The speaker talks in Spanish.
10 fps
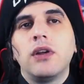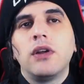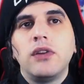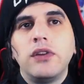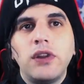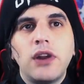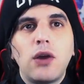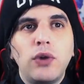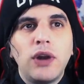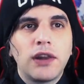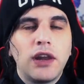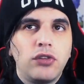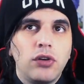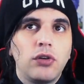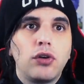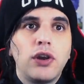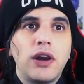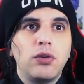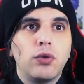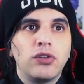si tiene alguna relación con
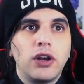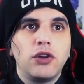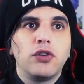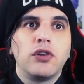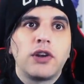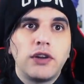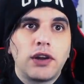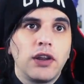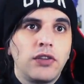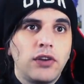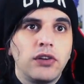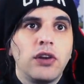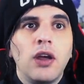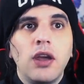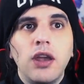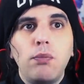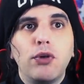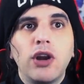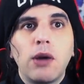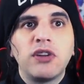archivos secretos extraterrestres y
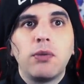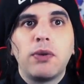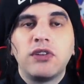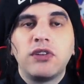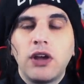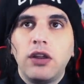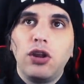programas espaciales de